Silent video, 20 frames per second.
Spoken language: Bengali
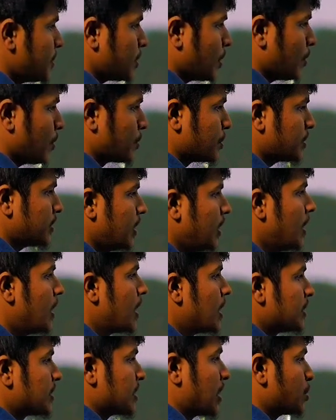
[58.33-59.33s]
সালে হচ্ছে
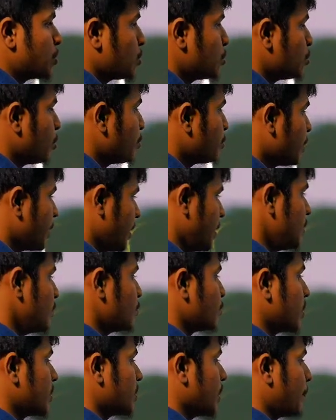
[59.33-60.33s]
চারশো
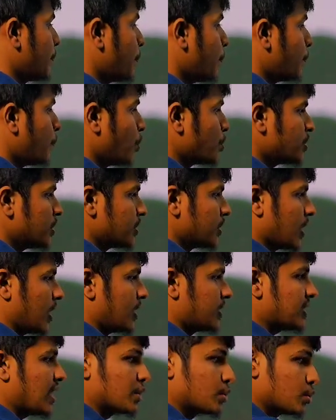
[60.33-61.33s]
চৌত্রিশ
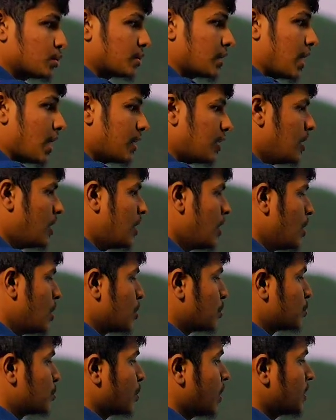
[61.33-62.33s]
সালে চারশো ষাট
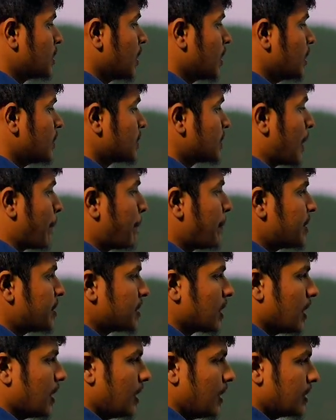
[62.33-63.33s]
দু
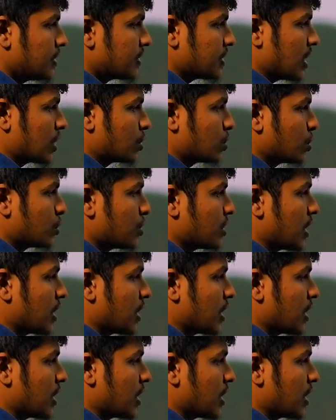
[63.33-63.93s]
সালে চারশো